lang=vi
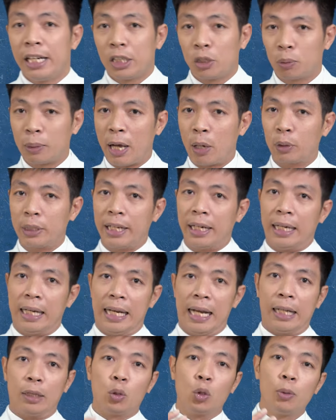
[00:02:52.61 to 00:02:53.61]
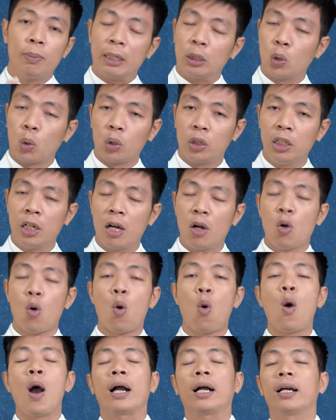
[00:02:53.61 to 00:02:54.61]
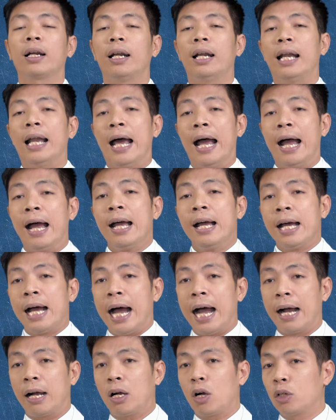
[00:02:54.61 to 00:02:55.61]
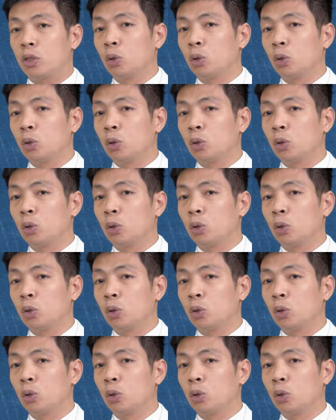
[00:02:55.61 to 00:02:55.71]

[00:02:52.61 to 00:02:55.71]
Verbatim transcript: chúng ta có thể là túi mặt tổn thương hoặc là à,